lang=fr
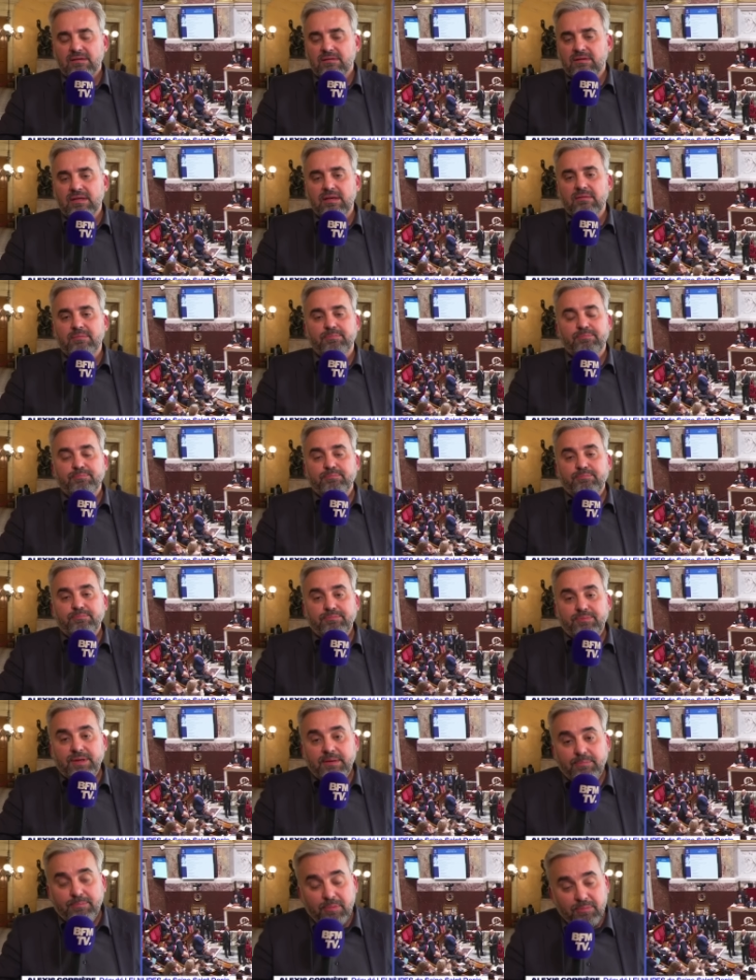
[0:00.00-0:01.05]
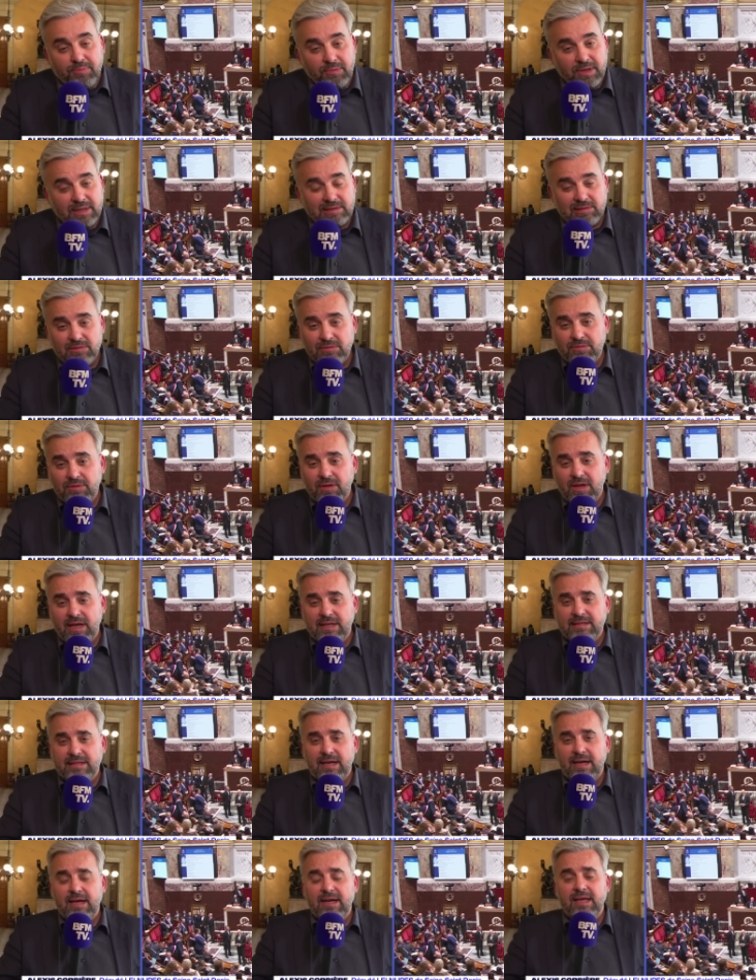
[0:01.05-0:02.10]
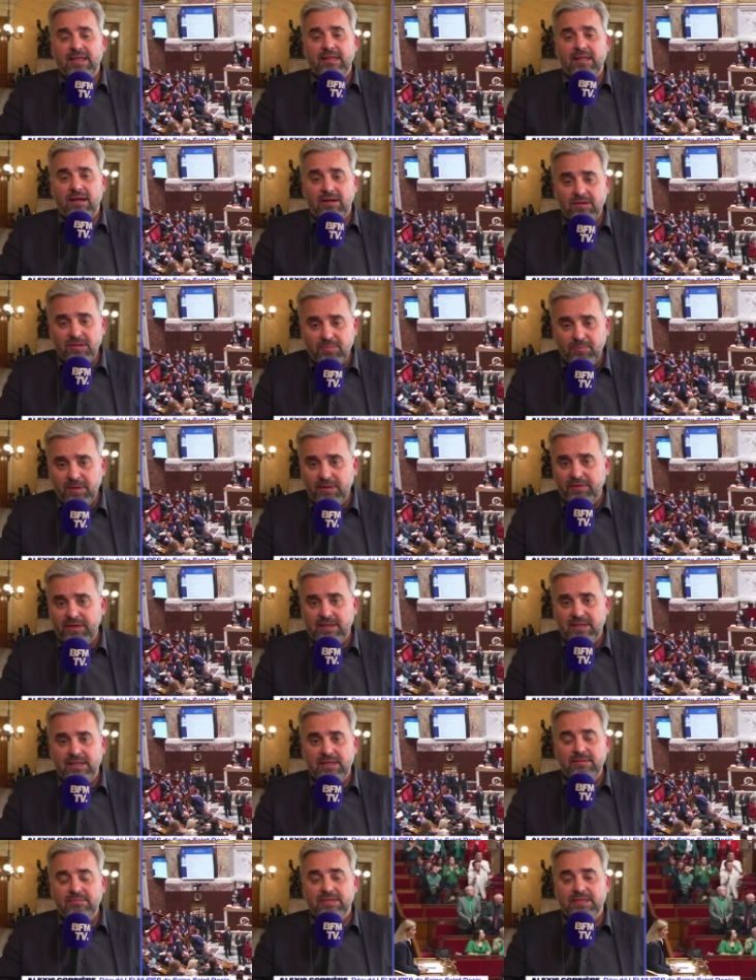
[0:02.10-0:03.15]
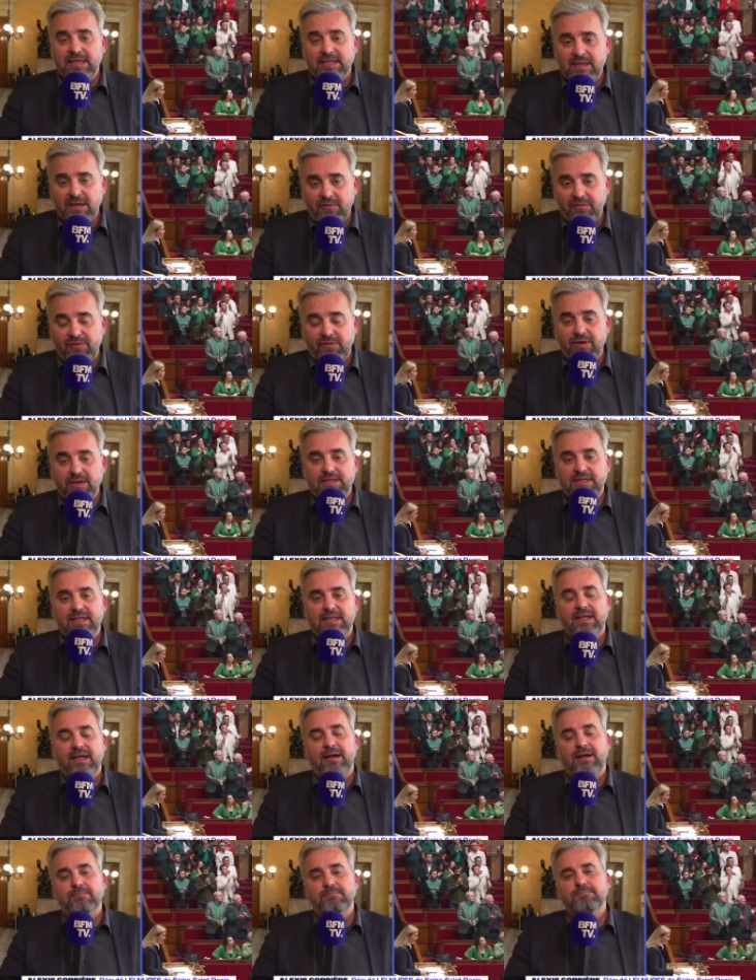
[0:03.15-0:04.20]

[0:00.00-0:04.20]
des, populations de Gaza, les 30 000 victimes, ses enfants, etc.